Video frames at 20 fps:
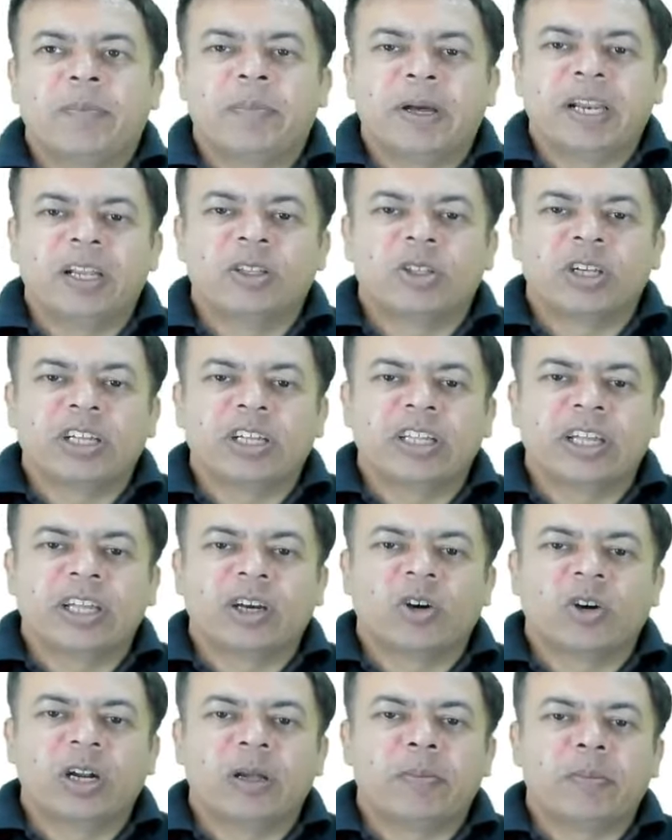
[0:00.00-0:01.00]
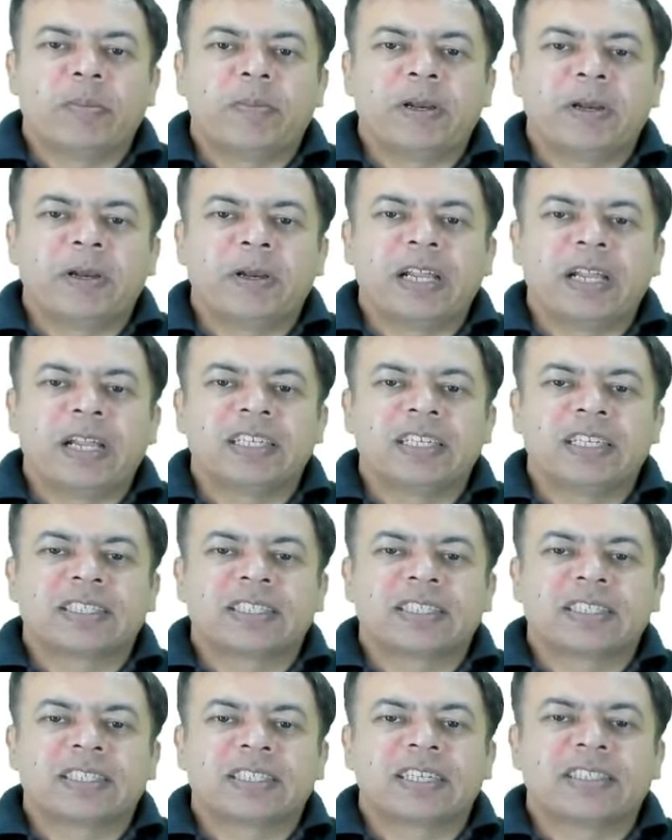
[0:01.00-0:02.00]
पहले तो ये देखो रिप्लेस किससे किया
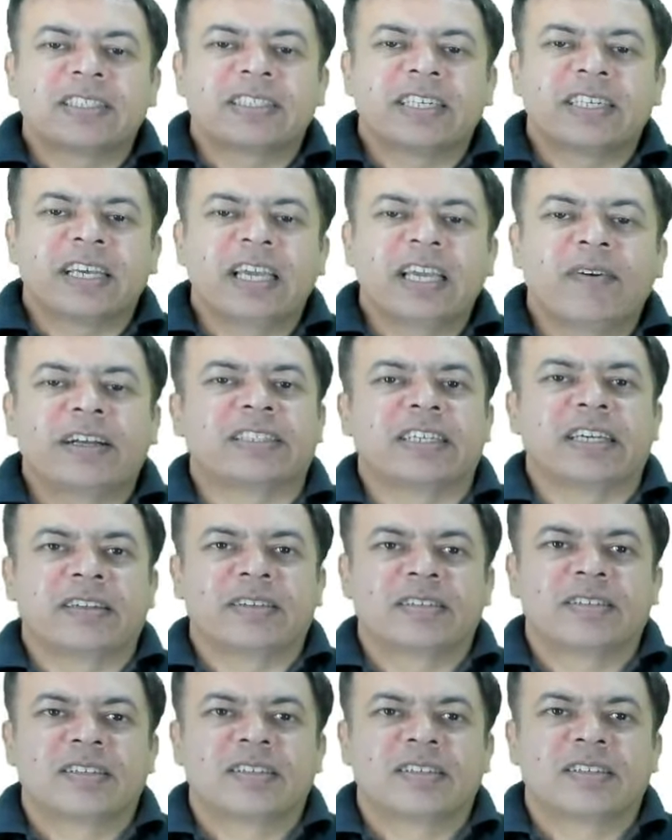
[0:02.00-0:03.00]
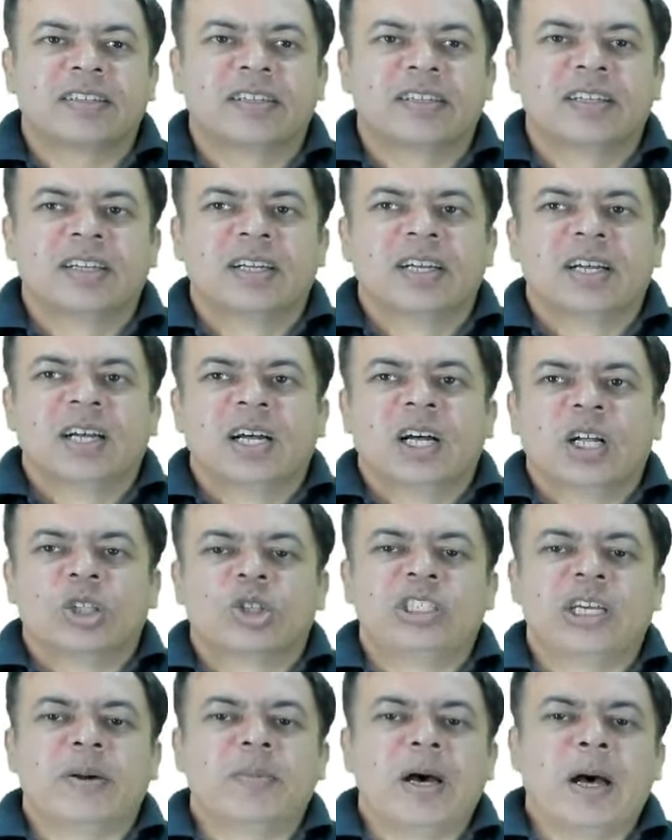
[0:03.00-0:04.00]
वाटर से तो जब
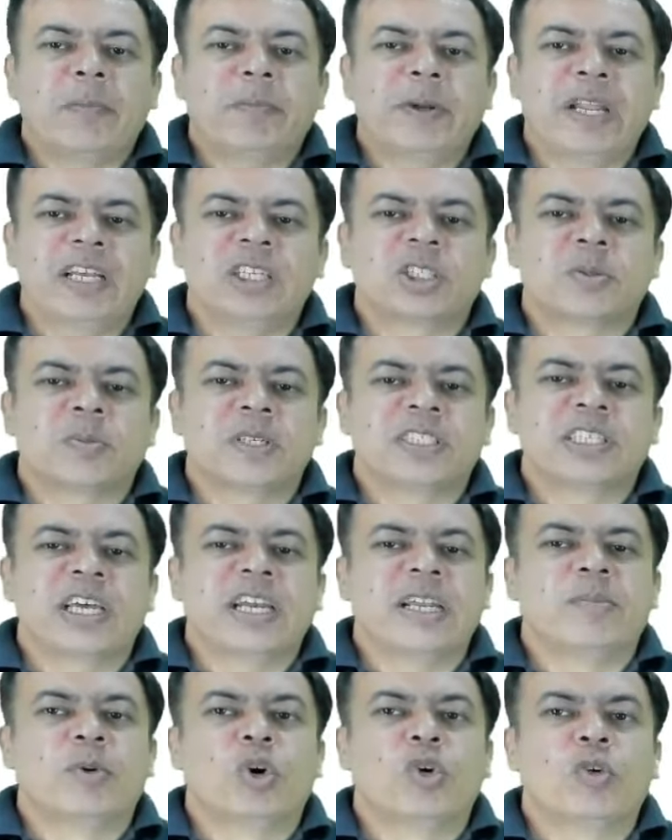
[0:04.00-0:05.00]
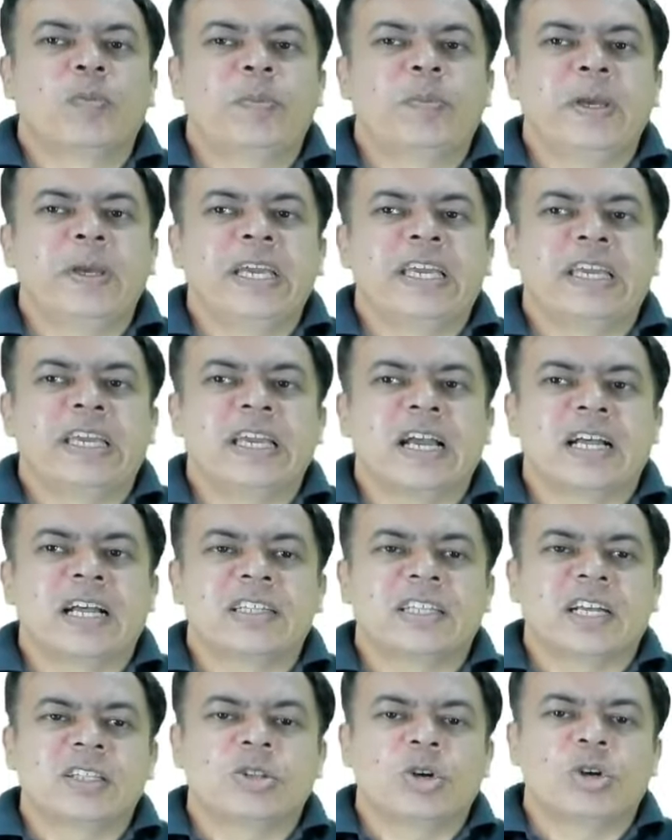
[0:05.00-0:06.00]
आपने इसमें से रिमूव भी किया था तो
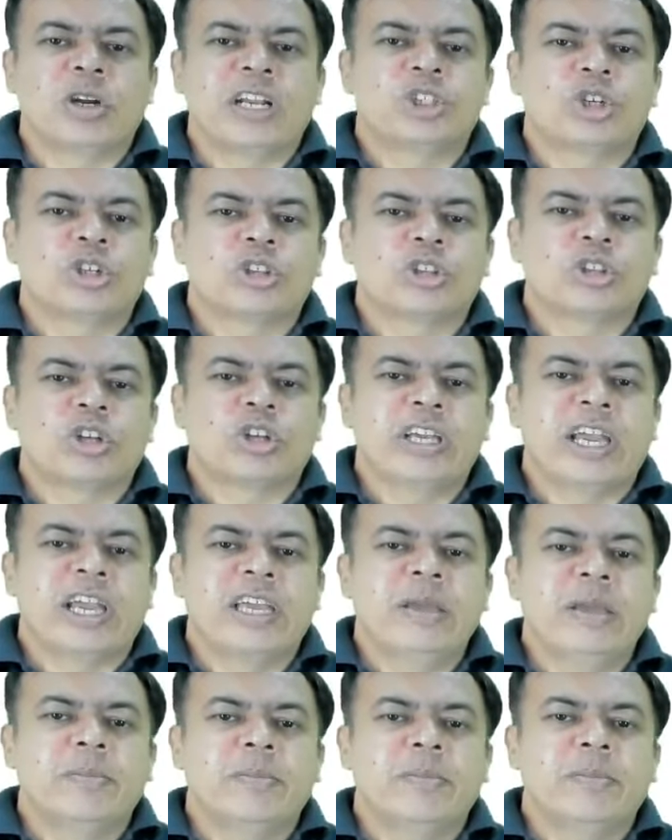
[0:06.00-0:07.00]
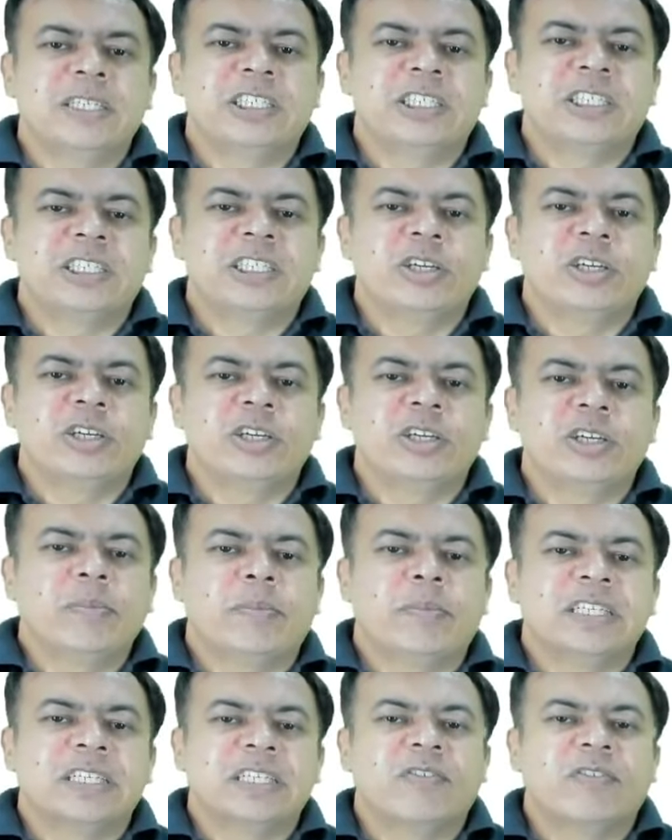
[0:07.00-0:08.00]
रेशो तो यही बची होगी बचे हुए में भी
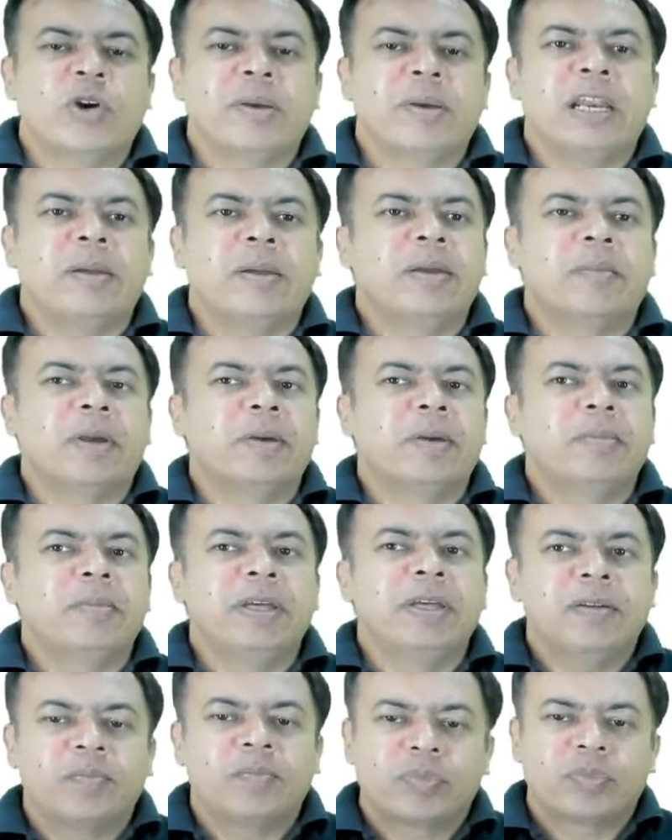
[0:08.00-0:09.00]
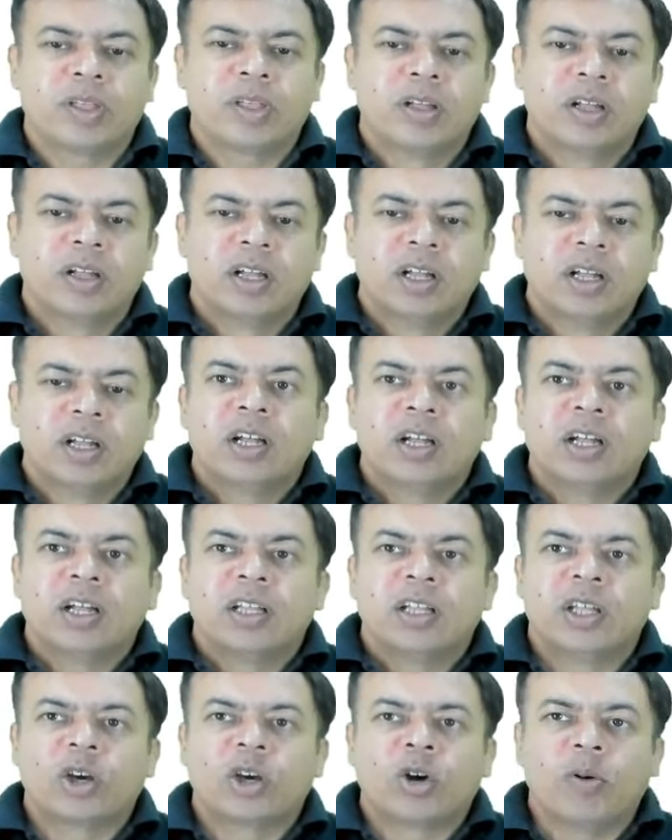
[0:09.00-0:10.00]
रिमेनिंग में भी देखो मैं
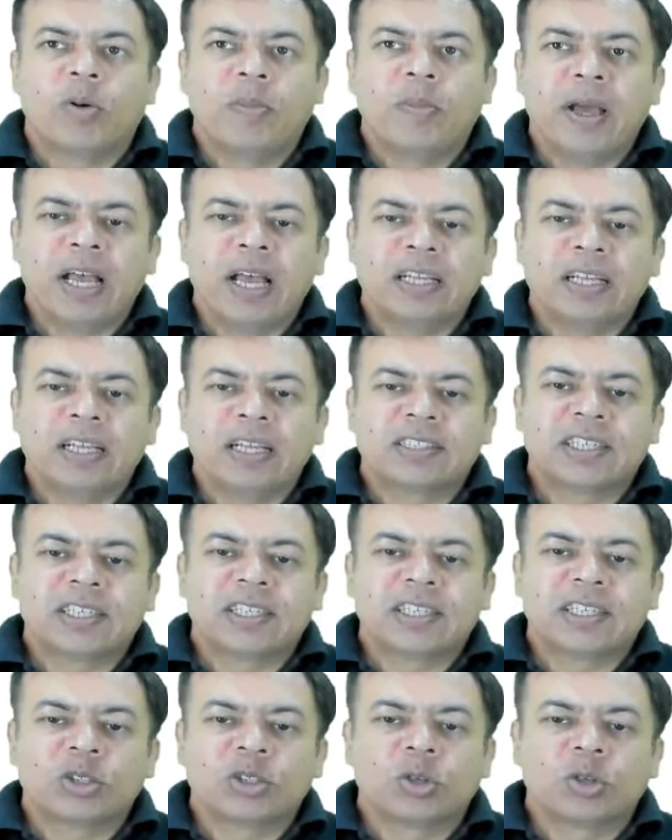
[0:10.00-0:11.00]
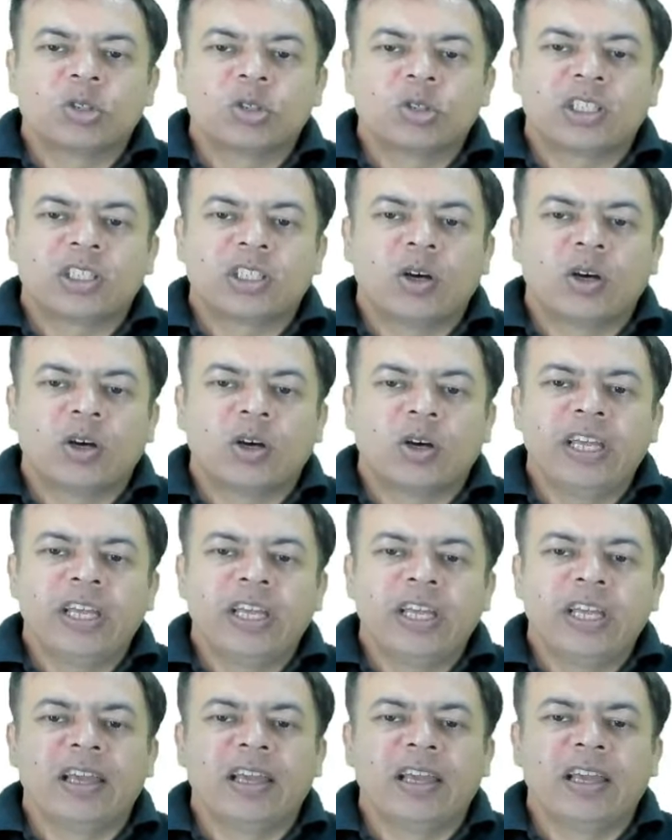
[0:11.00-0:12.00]
ऐसा सोचता हूं ये रिमेनिंग वाला पार्ट था